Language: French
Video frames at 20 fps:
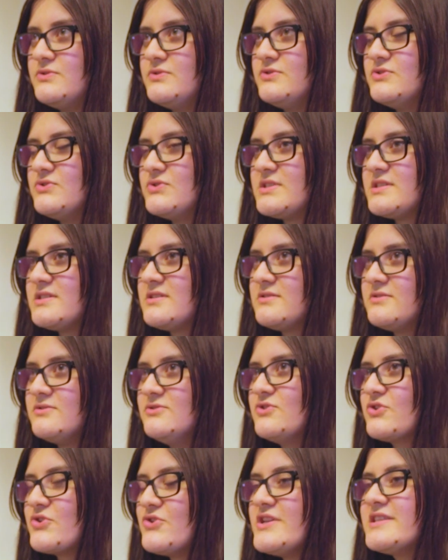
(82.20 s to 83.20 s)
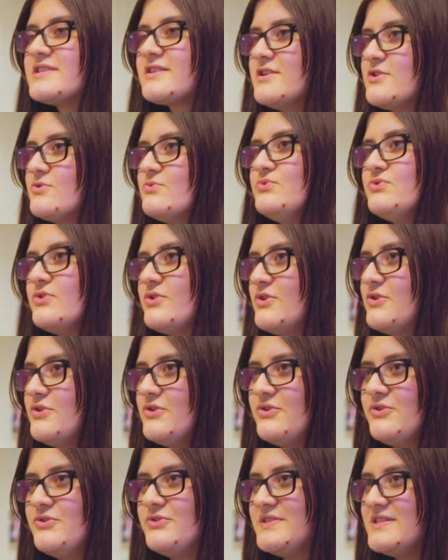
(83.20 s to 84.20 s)
de, de, connaître les goûts
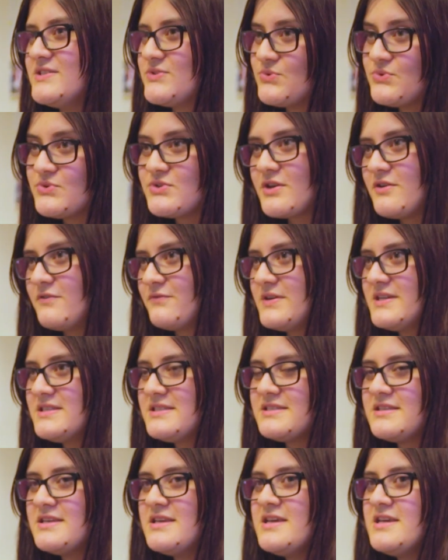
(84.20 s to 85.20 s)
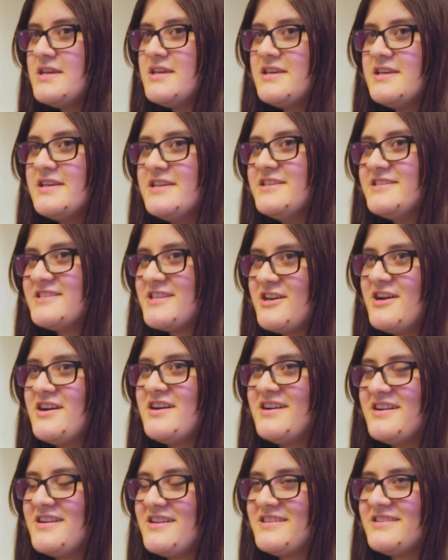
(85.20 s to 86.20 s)
des autres en fait. Et
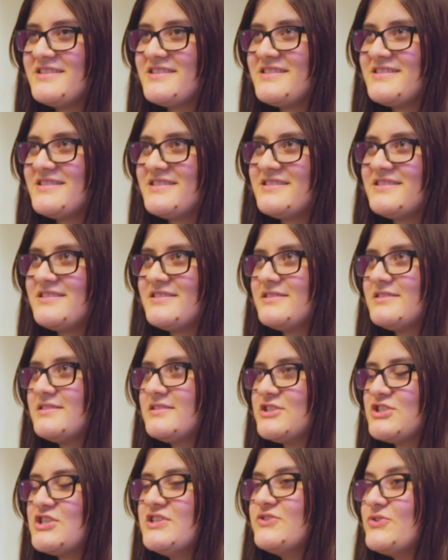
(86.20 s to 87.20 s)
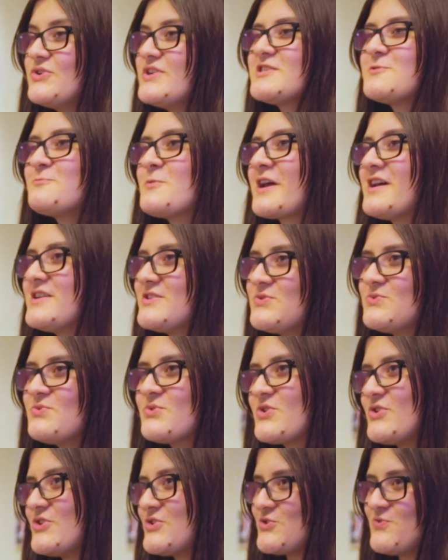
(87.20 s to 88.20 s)
ça, j'ai de
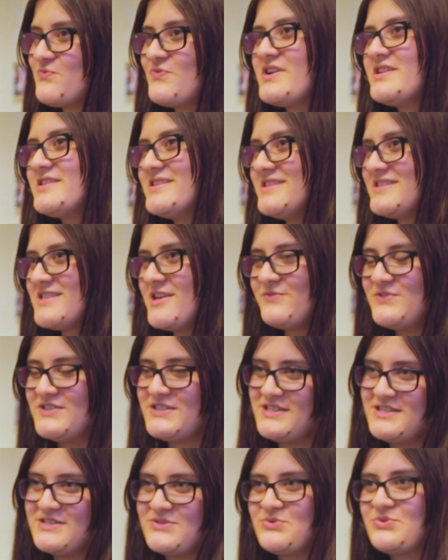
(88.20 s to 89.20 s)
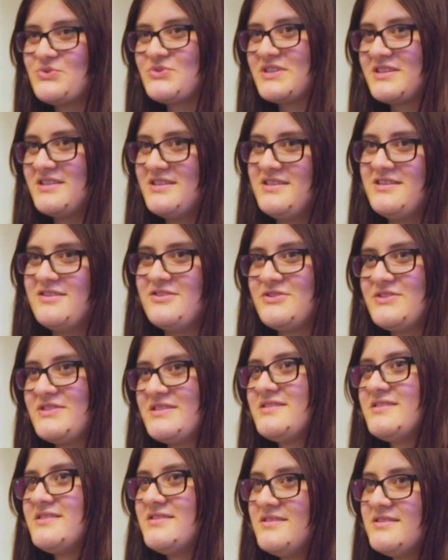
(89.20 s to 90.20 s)
l'inspiration quand je vois les affiches des autres et
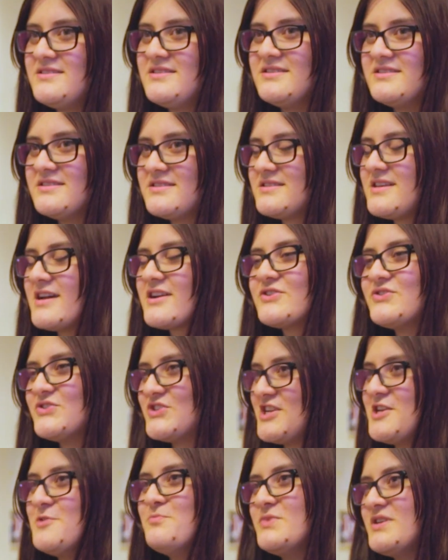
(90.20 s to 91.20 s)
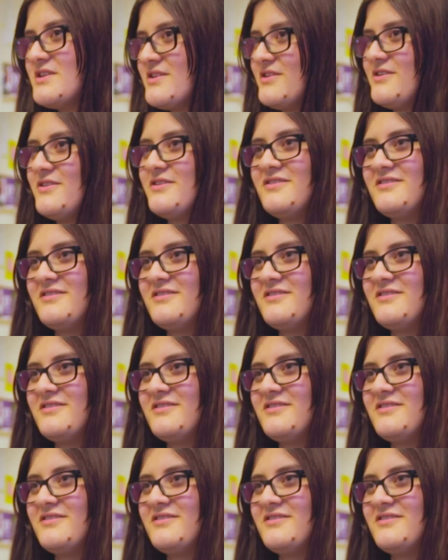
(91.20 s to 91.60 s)
c'est ça que j'ai aimé